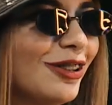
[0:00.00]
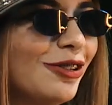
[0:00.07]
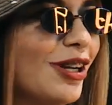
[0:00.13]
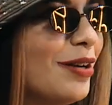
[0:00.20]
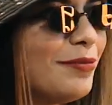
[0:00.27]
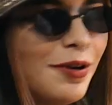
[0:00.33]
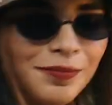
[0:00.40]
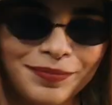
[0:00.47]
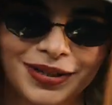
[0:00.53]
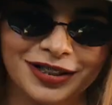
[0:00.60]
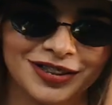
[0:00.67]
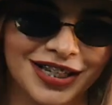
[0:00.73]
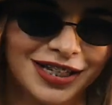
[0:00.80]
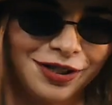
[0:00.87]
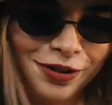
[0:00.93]
una bomba, o
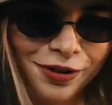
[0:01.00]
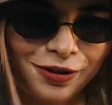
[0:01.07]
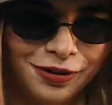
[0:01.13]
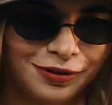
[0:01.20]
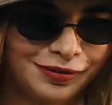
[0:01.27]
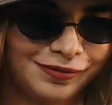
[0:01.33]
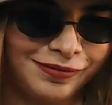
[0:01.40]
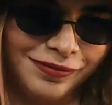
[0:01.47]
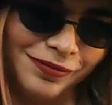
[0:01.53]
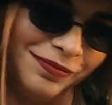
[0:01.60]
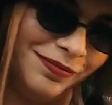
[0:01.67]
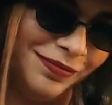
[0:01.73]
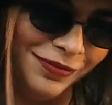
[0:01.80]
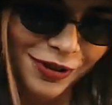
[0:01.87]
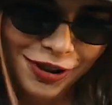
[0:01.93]
sea, yo
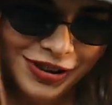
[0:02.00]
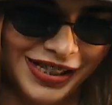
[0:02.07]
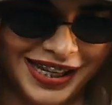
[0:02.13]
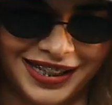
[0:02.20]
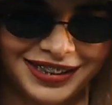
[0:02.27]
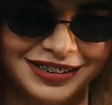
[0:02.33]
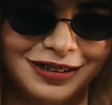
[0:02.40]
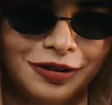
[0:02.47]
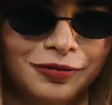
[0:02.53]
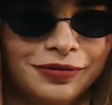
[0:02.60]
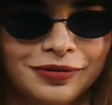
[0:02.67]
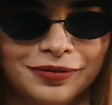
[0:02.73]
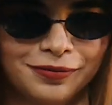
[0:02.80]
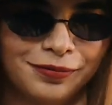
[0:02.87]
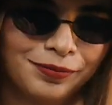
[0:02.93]
no sé, son
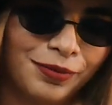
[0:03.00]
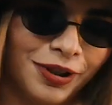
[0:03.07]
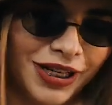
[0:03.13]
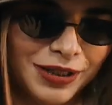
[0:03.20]
podrías